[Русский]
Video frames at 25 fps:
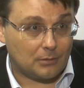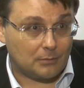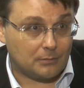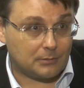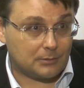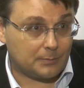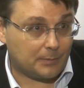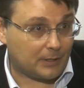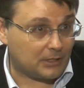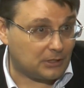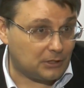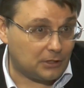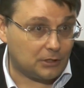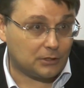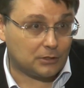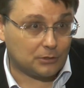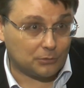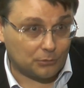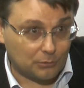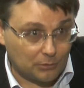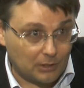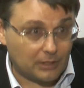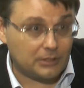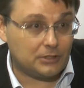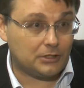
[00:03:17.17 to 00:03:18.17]
Спросите
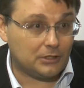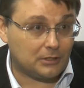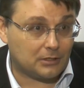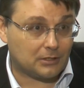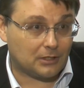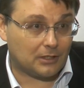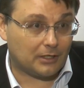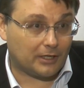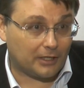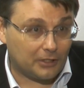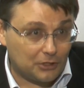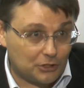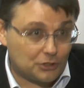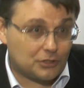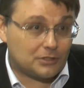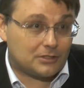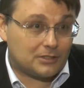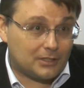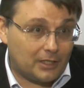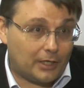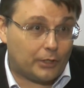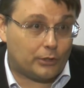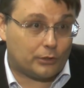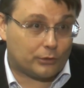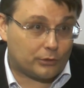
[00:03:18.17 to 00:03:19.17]
у родителей. Они же
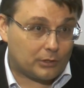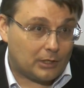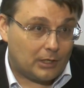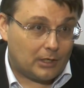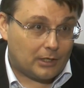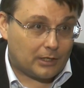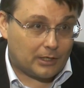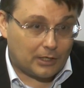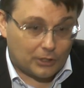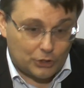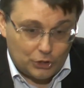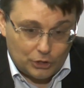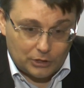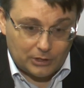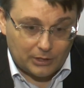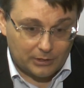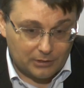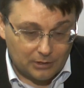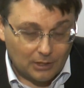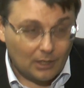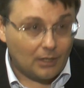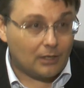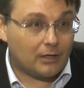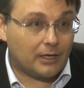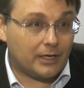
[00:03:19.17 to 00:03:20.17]
знали, как
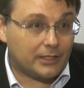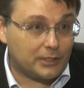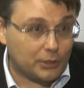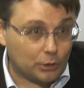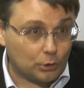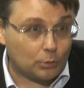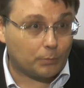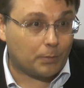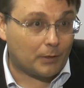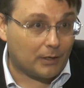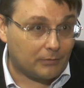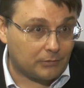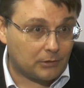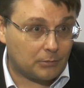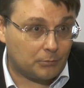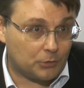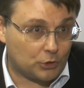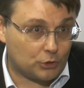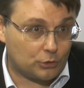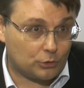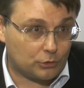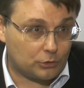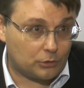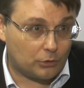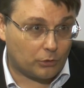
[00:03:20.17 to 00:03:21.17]
читать газету «Правда»
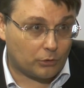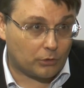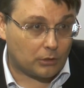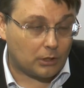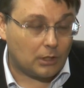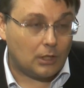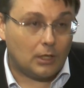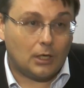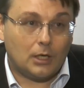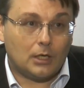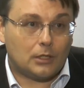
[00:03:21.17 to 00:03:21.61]
между строк.